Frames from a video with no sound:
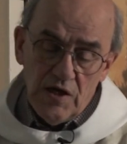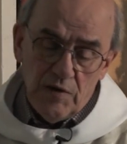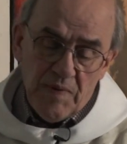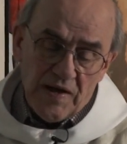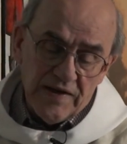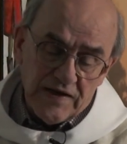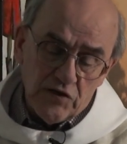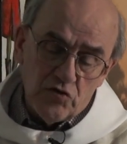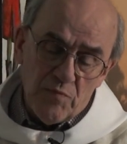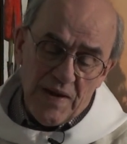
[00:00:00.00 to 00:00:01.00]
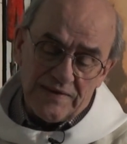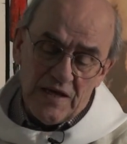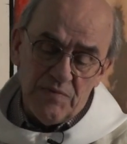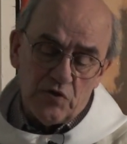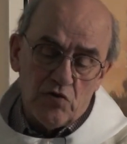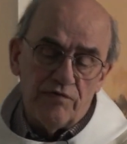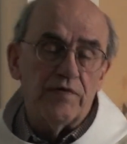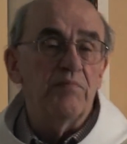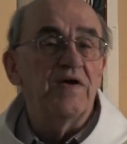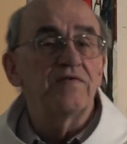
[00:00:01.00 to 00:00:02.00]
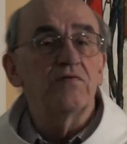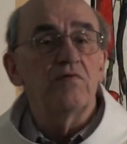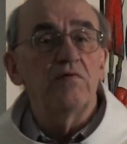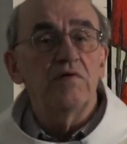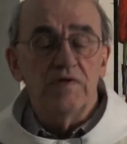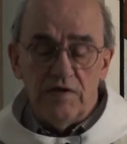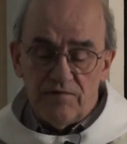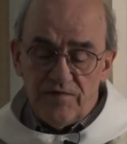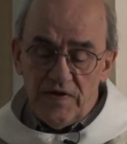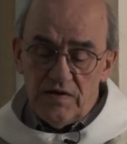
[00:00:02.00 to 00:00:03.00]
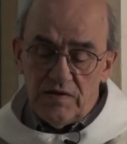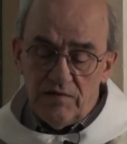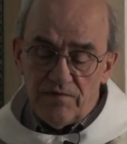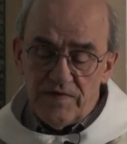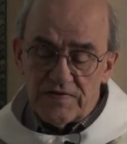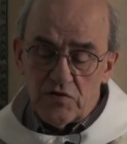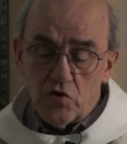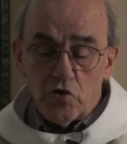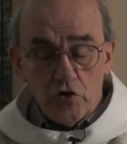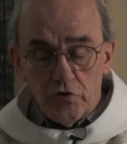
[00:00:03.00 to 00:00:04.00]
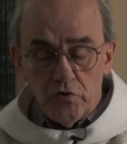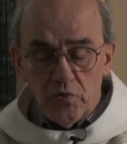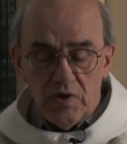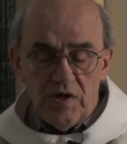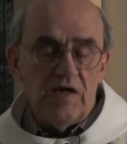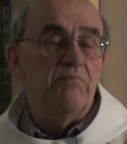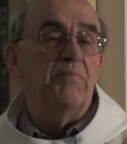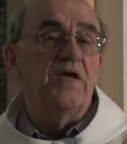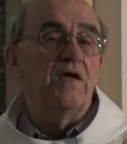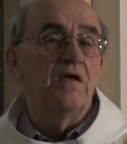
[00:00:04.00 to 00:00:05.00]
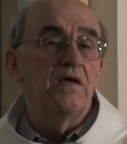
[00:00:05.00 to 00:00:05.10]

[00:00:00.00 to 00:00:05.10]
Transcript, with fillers: et par les rites de baptême et de confirmation des filles et des fils connus et aimés.